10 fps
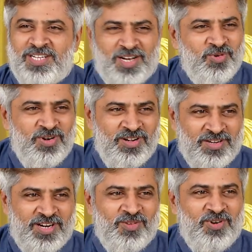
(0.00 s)
கடவுள்
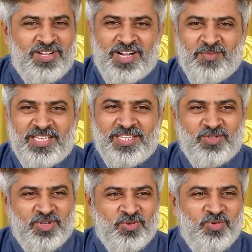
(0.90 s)
கடவுளை
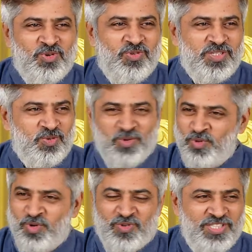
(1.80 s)
காமிக்கிறேன்னு சொல்லிட்டு ஊருக்கு வந்து ஒரு
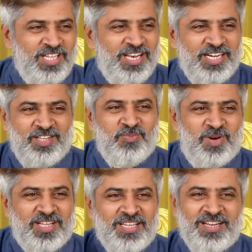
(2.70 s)
ஊருக்கு வந்து எல்லார்ட்டையும்
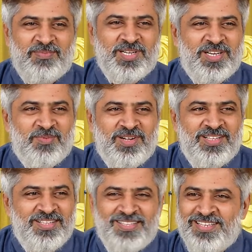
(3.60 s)
பணம் கலெக்ட் பண்ணிட்டு
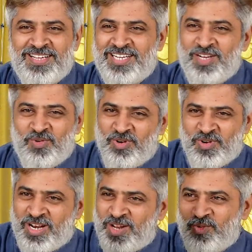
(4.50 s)
இருப்பான் கடவுள்
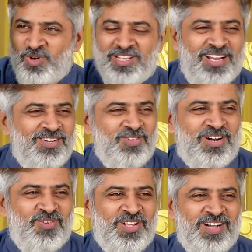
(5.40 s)
எல்லோரும் உங்களுக்கு எல்லாருக்கும்
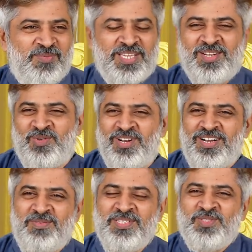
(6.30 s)
கடவுளை காமிக்கிறேன் ஒரு
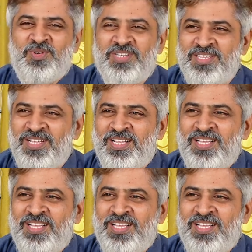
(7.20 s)
நாள் அப்படின்னு சொல்லிட்டு